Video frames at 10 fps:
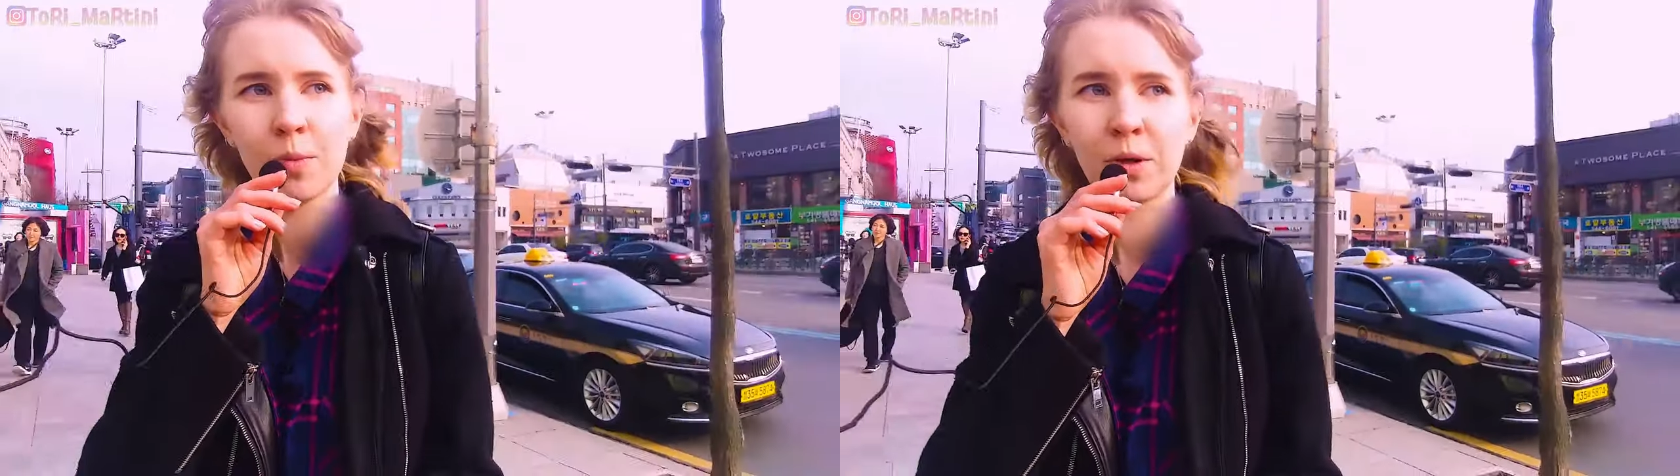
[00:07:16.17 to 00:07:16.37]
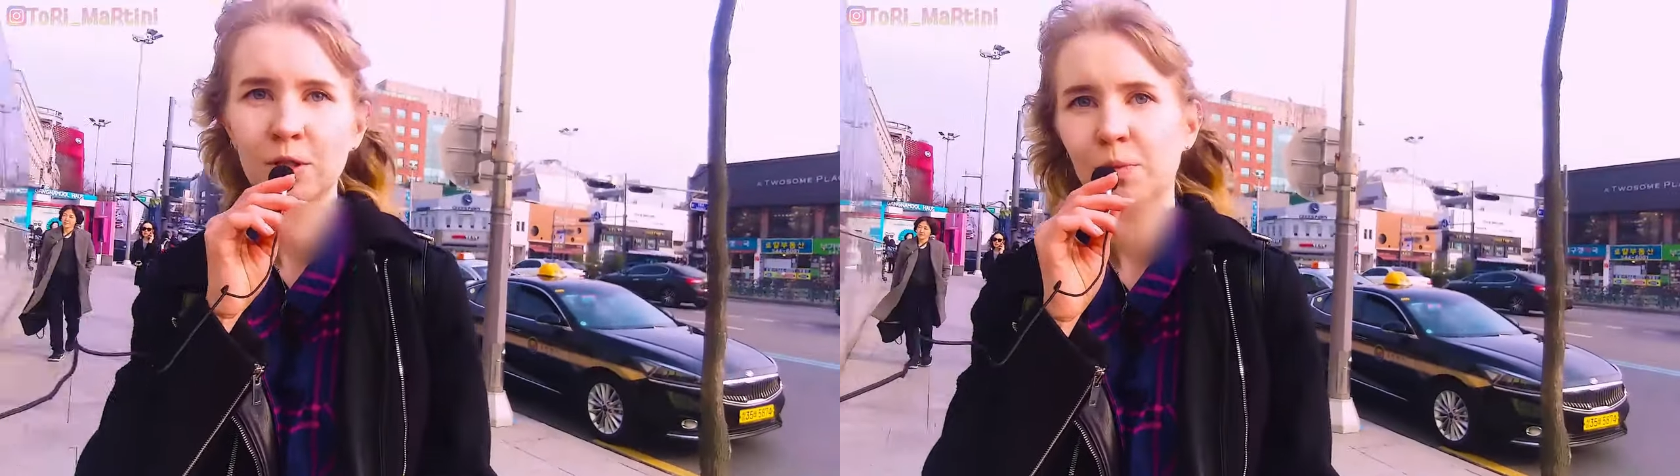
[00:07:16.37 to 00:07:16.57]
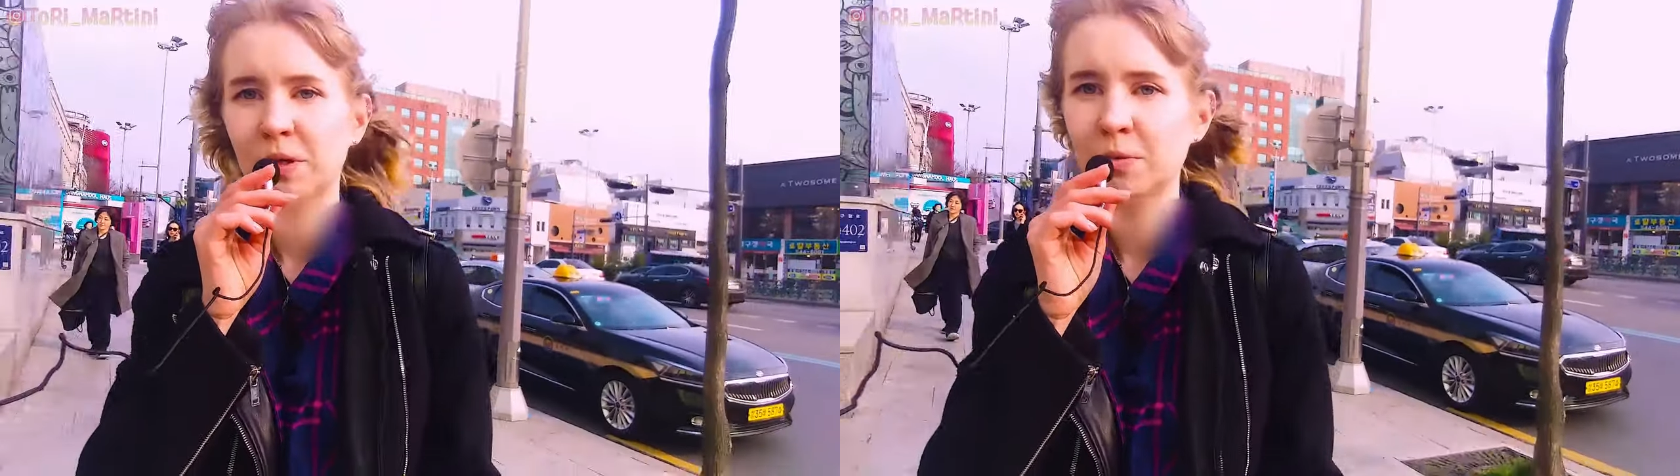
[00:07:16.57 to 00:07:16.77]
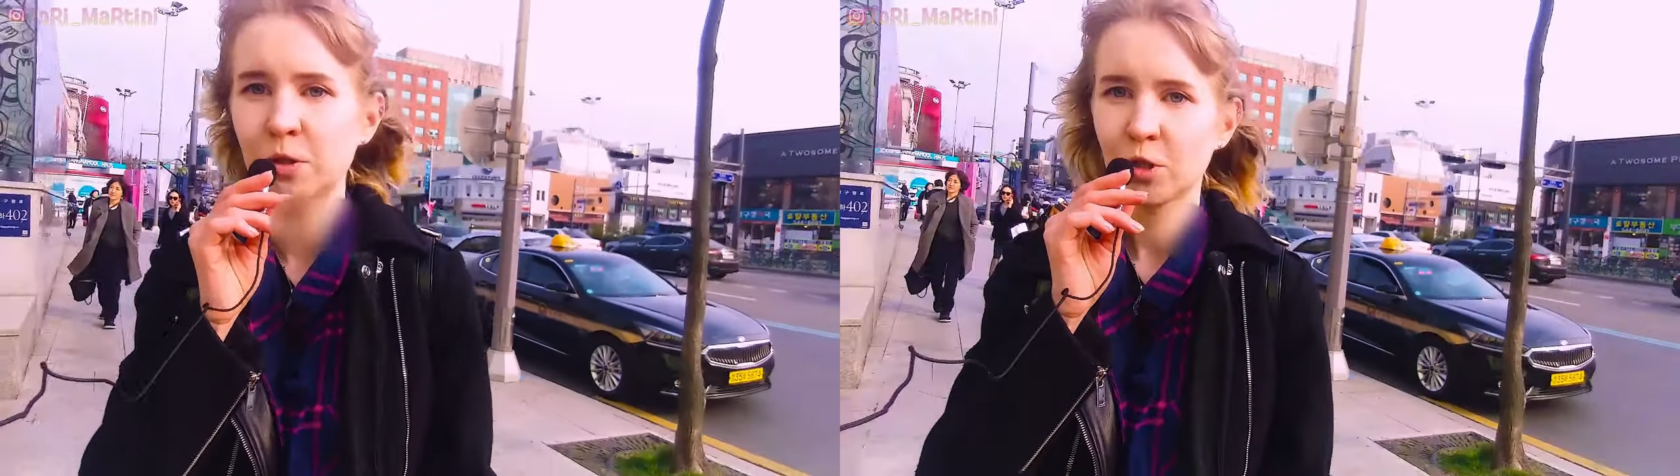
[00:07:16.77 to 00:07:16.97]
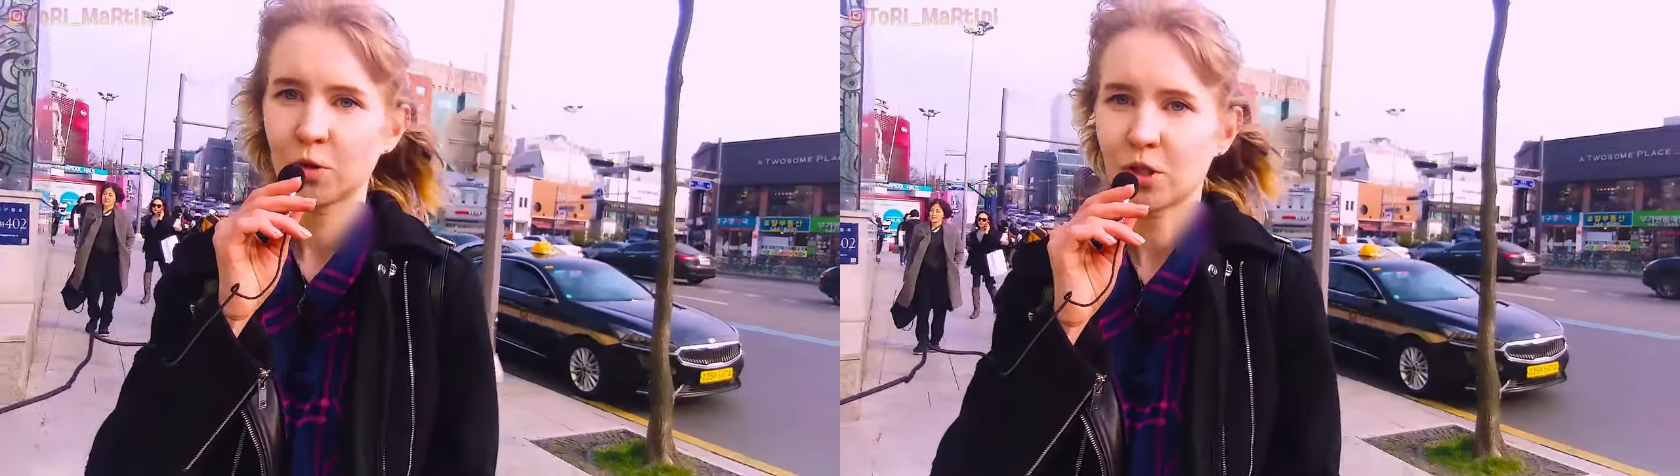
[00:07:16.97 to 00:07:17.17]
Просто потому,
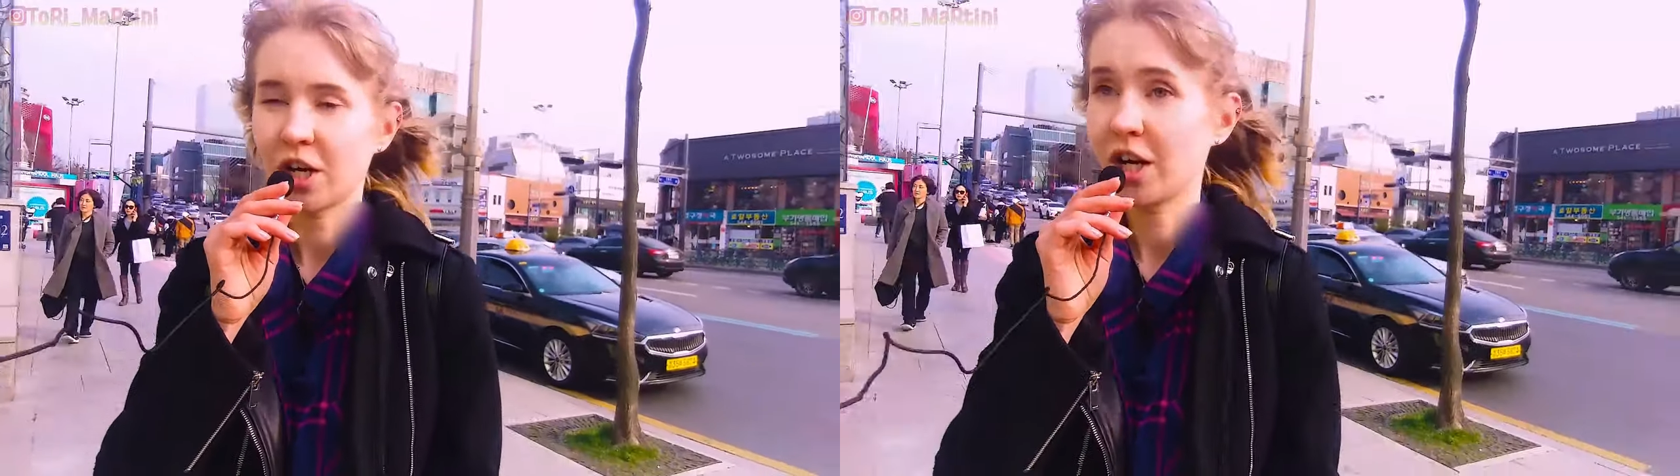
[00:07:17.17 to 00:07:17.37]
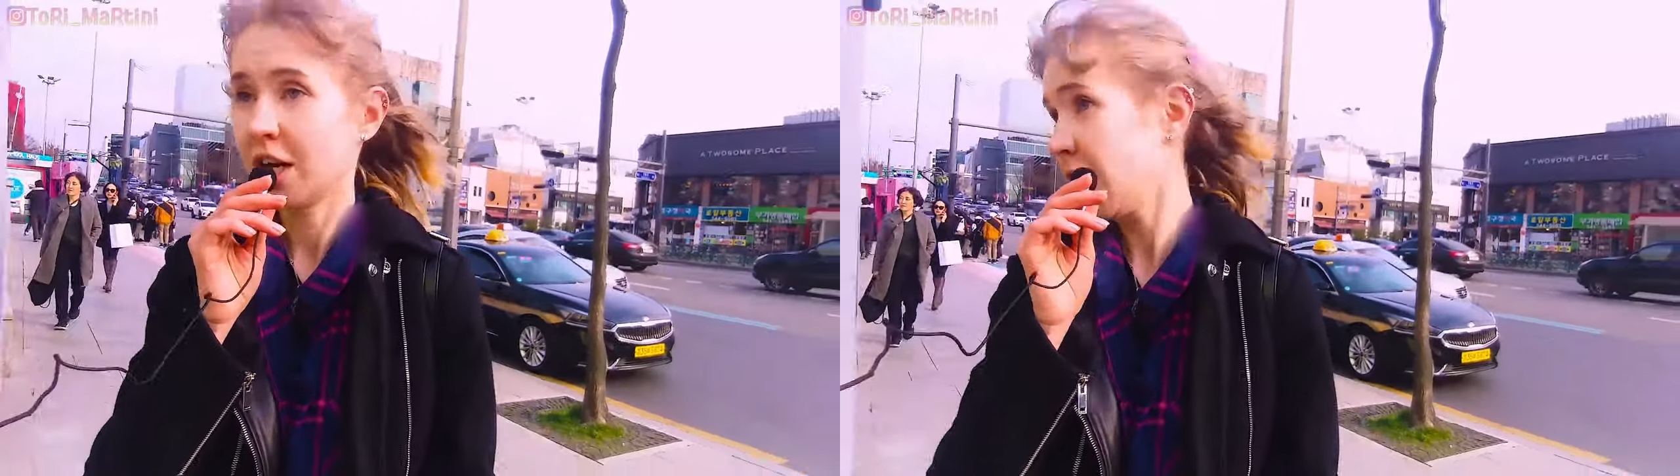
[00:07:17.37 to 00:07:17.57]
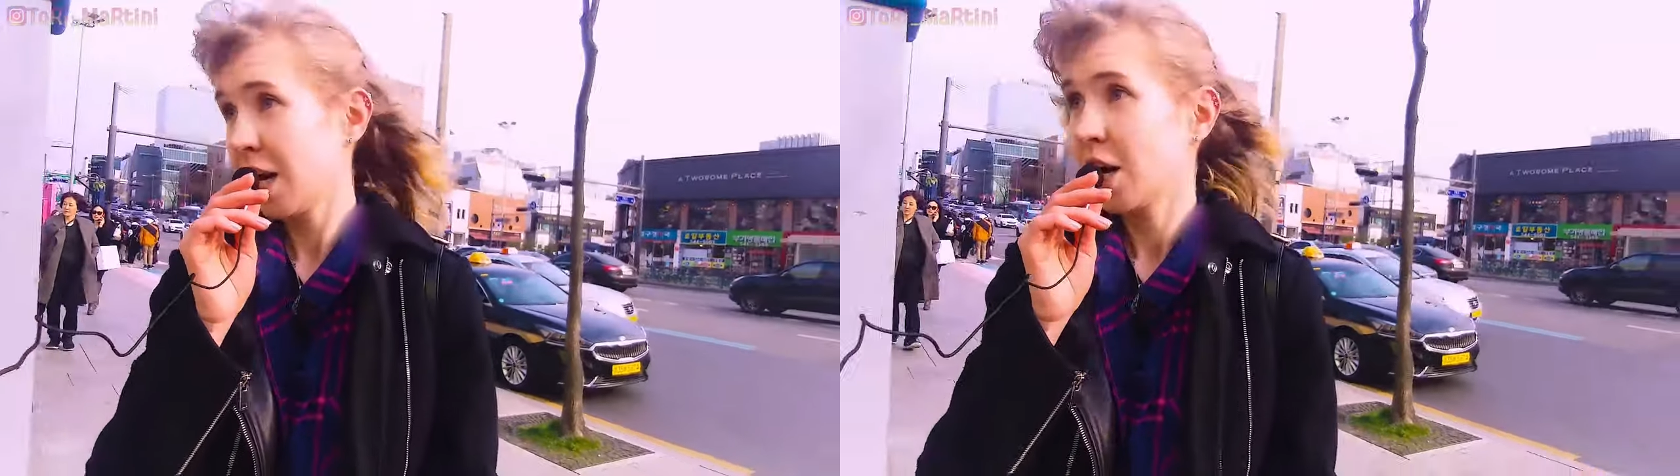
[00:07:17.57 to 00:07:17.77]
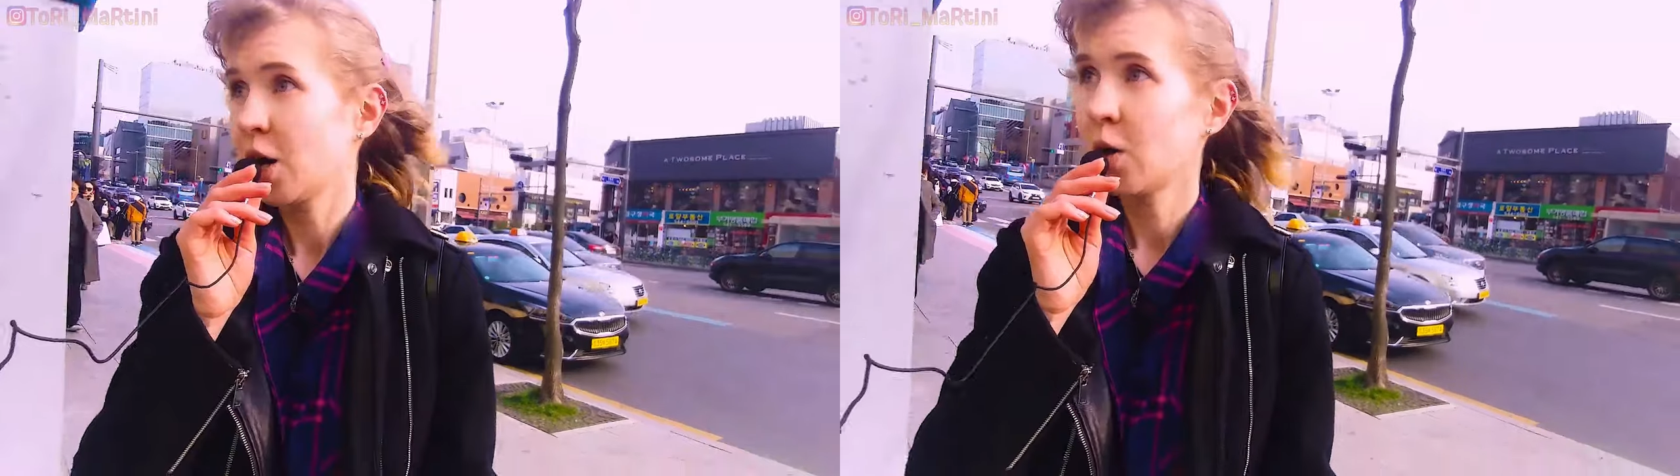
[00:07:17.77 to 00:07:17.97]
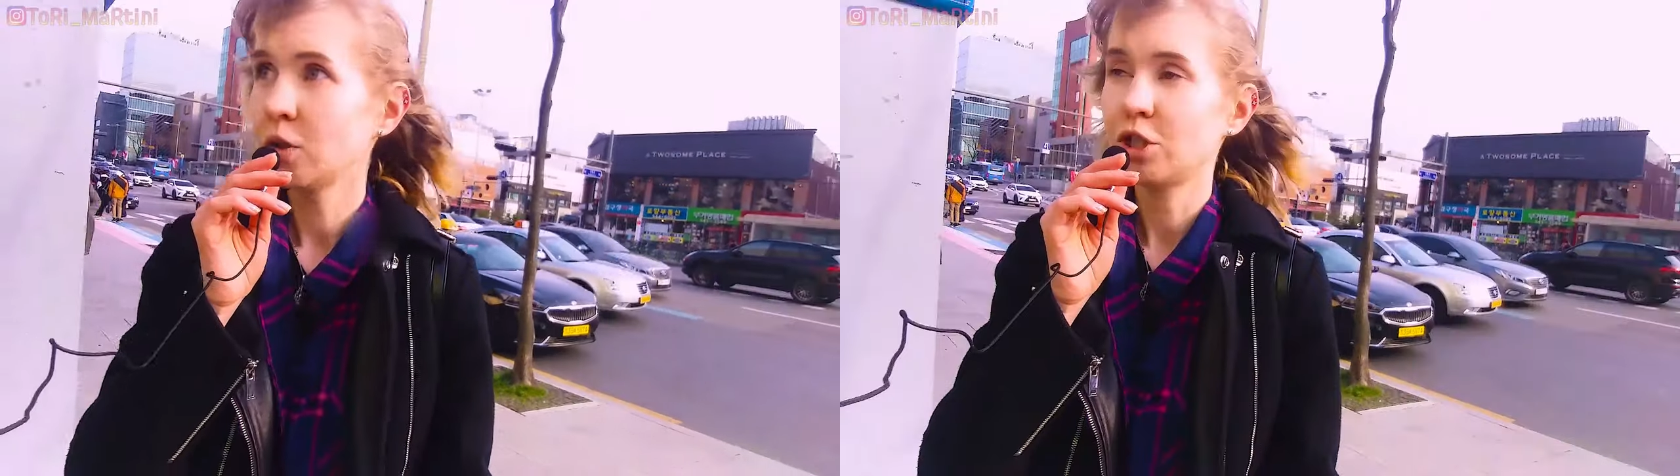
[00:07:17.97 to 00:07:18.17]
что уже
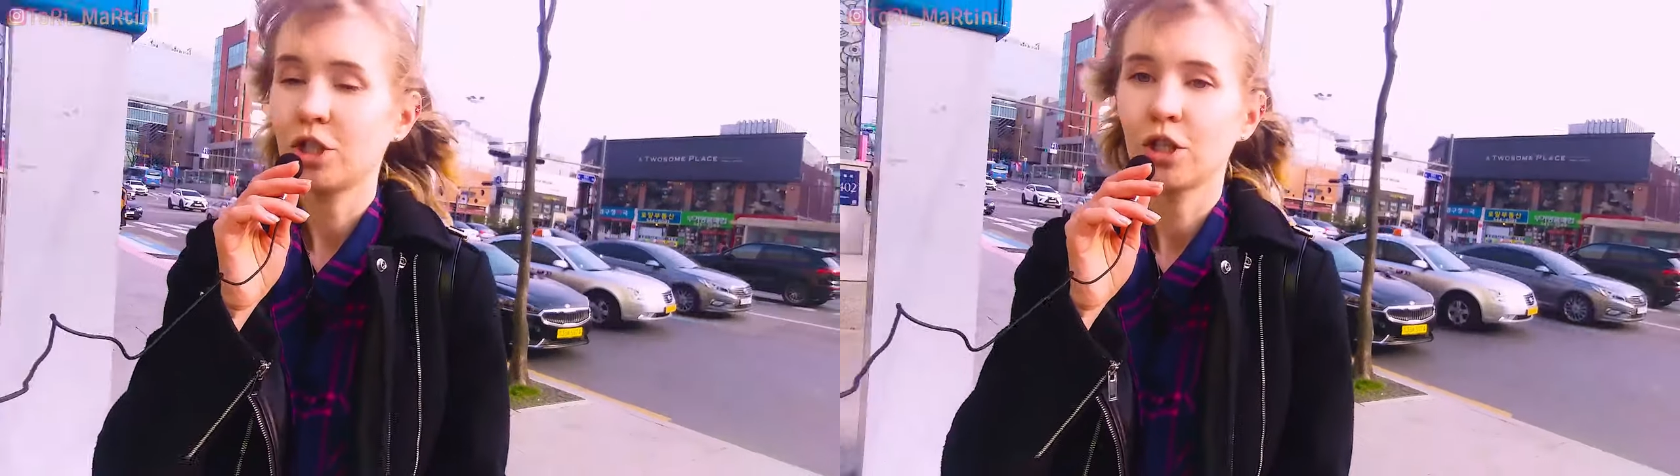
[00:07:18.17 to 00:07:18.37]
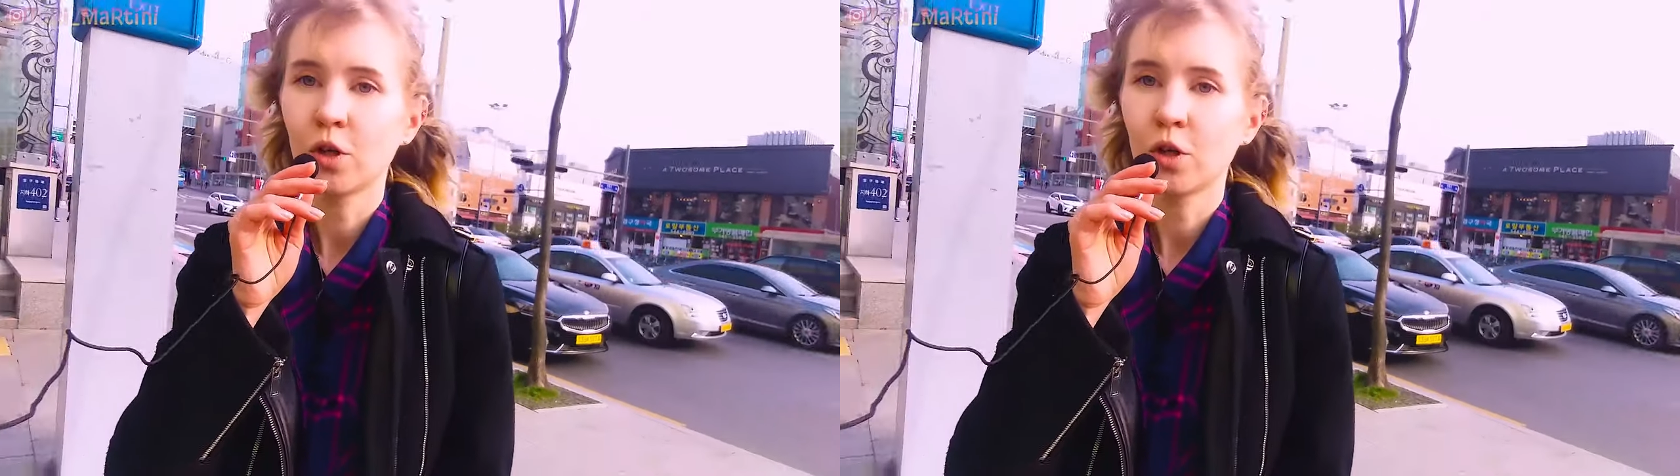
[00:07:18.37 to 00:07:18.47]
очень